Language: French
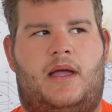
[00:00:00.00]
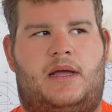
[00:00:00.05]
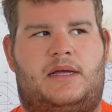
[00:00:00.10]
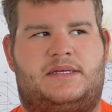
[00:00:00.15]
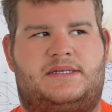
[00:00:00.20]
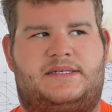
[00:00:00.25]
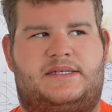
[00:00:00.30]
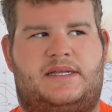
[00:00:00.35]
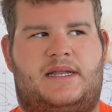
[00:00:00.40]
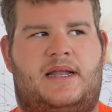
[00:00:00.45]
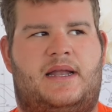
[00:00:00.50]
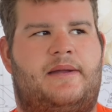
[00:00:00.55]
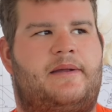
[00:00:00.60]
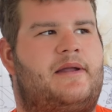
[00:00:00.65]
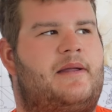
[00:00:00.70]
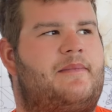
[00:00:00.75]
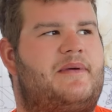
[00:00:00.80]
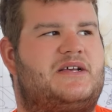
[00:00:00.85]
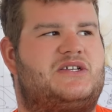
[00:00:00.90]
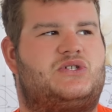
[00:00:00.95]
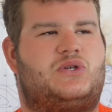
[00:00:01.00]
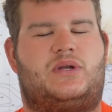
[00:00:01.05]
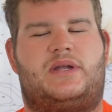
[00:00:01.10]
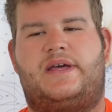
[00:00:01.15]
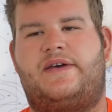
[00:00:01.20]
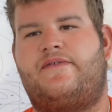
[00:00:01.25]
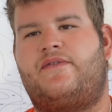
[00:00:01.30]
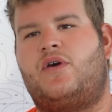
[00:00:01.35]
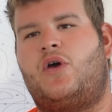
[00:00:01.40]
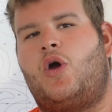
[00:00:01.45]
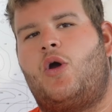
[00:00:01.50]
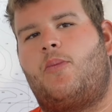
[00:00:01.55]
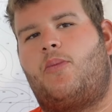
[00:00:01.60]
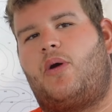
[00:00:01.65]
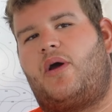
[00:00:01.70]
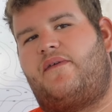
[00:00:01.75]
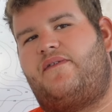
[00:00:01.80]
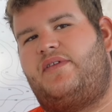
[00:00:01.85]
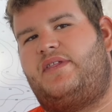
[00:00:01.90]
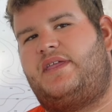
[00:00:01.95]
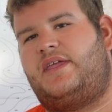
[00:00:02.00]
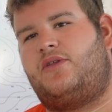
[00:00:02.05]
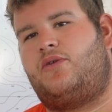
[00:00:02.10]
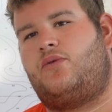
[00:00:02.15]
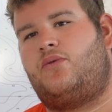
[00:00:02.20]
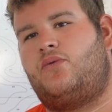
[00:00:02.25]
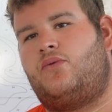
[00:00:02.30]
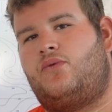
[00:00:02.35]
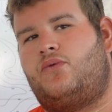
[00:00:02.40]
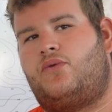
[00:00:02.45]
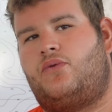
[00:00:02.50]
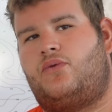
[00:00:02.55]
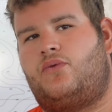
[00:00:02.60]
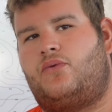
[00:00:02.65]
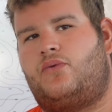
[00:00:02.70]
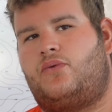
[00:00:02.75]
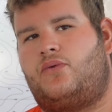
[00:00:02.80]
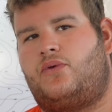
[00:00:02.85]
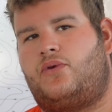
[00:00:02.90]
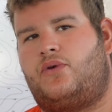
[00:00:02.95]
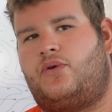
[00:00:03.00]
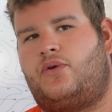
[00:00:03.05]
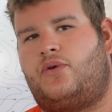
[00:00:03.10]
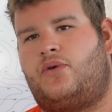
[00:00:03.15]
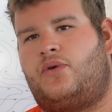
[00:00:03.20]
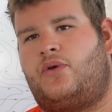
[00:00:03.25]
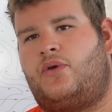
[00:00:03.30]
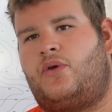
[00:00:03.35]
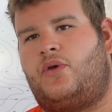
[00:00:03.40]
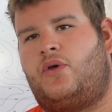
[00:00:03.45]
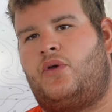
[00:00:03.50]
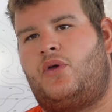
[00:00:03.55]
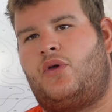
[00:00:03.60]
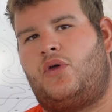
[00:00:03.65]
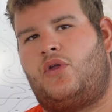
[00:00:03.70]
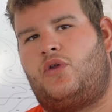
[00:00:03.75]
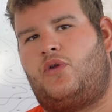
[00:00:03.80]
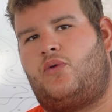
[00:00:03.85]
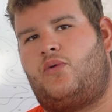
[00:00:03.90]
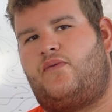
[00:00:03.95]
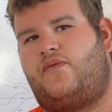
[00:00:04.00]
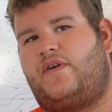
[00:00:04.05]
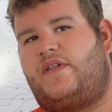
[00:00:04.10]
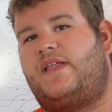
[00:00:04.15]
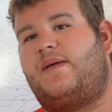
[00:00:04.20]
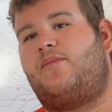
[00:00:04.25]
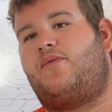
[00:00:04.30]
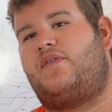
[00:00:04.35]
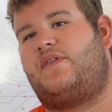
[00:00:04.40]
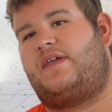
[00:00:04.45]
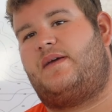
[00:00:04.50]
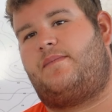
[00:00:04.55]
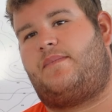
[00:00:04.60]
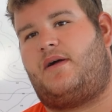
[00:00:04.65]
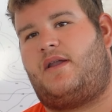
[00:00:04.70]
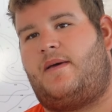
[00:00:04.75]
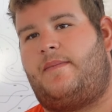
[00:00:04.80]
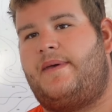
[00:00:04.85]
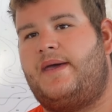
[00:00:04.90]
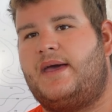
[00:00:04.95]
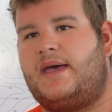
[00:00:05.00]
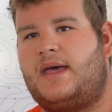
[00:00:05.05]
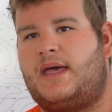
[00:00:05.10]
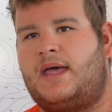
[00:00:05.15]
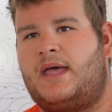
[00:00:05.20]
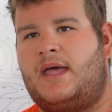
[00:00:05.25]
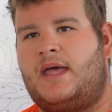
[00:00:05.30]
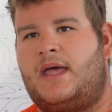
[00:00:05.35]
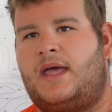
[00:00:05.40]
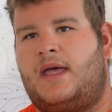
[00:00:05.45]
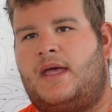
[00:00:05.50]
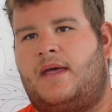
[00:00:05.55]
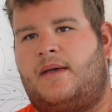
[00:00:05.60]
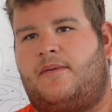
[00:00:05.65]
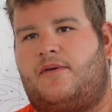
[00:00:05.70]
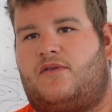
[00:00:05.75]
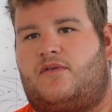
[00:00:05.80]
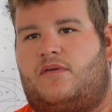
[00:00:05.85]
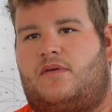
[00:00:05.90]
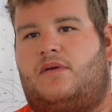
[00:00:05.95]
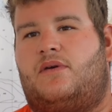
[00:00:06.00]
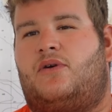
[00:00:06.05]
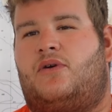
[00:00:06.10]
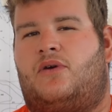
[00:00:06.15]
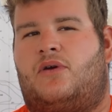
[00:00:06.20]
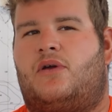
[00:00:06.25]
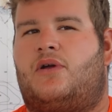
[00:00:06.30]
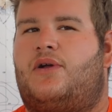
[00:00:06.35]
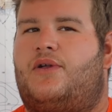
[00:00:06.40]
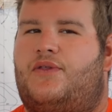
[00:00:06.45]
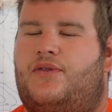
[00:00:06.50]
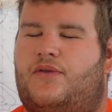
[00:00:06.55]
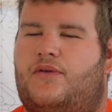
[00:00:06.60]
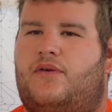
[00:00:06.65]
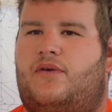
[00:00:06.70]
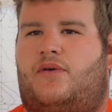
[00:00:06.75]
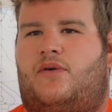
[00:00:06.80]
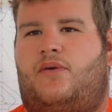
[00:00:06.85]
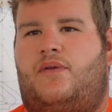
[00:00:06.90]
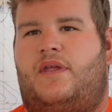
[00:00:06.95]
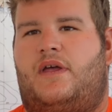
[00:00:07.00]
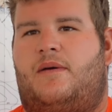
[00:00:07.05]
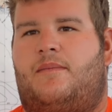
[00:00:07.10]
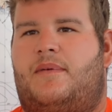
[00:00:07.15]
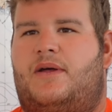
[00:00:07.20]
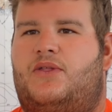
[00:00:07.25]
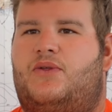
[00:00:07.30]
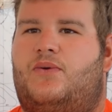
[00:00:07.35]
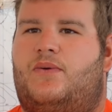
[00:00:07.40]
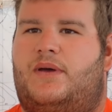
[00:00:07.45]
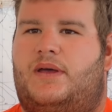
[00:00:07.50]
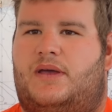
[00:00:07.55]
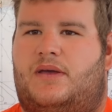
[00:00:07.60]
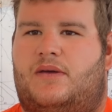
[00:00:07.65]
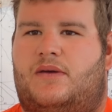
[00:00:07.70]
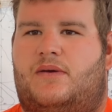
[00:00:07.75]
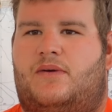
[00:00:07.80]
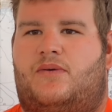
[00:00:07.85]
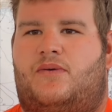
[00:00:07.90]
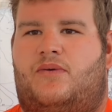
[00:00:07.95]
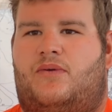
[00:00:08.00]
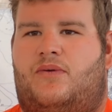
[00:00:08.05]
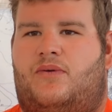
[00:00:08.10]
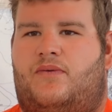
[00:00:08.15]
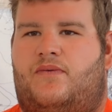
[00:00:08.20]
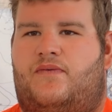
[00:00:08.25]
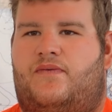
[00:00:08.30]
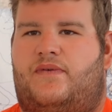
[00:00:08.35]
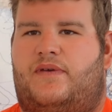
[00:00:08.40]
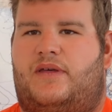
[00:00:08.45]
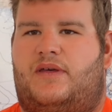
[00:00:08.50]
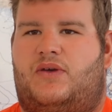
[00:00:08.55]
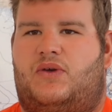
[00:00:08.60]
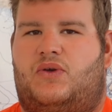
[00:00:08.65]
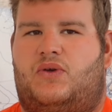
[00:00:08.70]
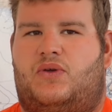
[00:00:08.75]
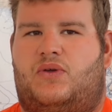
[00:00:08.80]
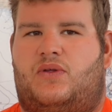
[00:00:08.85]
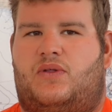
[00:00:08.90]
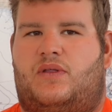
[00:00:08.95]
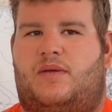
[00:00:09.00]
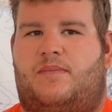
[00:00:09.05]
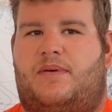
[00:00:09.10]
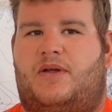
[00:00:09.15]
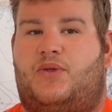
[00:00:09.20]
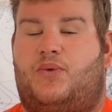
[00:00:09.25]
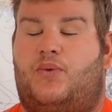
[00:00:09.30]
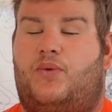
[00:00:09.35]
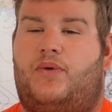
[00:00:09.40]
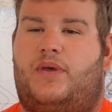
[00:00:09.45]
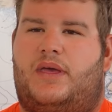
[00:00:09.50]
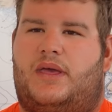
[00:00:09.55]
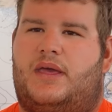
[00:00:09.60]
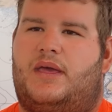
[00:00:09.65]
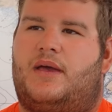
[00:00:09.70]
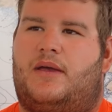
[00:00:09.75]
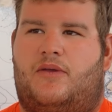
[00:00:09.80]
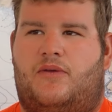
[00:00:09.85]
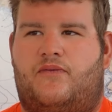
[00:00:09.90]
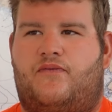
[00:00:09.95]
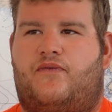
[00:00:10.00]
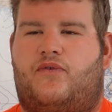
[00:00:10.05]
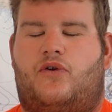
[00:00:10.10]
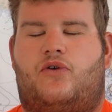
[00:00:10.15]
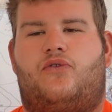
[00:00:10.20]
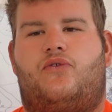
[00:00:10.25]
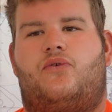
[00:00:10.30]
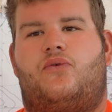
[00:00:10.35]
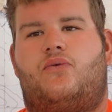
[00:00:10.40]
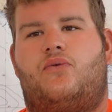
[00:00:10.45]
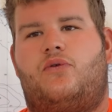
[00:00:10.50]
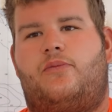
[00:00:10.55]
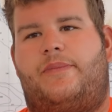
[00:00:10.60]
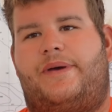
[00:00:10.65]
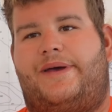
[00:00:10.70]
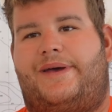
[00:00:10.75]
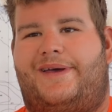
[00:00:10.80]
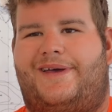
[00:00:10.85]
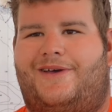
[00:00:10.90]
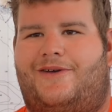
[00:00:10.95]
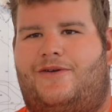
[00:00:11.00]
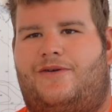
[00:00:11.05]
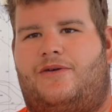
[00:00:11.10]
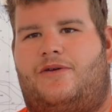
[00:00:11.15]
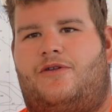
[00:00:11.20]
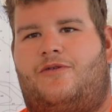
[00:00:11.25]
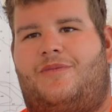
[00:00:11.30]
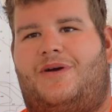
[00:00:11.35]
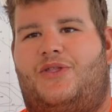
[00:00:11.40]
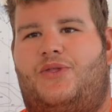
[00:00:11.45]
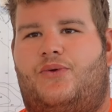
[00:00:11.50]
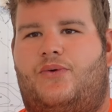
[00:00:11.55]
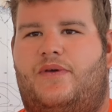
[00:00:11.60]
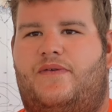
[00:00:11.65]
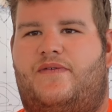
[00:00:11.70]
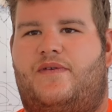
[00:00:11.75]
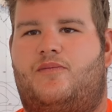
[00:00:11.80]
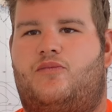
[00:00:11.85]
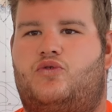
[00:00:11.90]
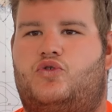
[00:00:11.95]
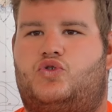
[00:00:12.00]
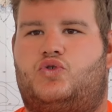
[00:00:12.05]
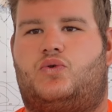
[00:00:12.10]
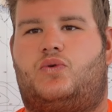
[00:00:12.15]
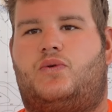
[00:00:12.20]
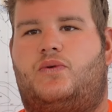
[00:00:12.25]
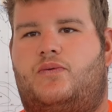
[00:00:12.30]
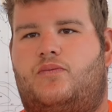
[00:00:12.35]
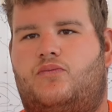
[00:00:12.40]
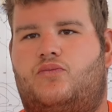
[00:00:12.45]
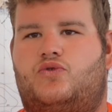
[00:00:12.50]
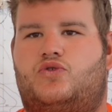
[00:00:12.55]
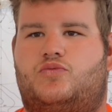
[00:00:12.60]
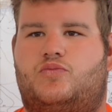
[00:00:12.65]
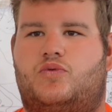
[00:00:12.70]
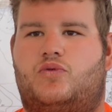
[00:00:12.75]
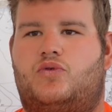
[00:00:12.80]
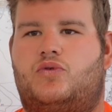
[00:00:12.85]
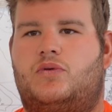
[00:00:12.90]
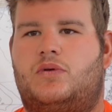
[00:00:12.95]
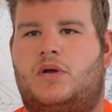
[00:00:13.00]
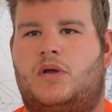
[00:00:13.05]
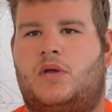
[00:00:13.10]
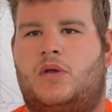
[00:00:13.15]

se lève, pour éviter de nous, de nous, faire démonter par la mer, parce que quand on est en bateau et qu'on fait des patrouilles et qu'il y a une forte houle, ben, le bateau il fait bouchon, on bouge beaucoup.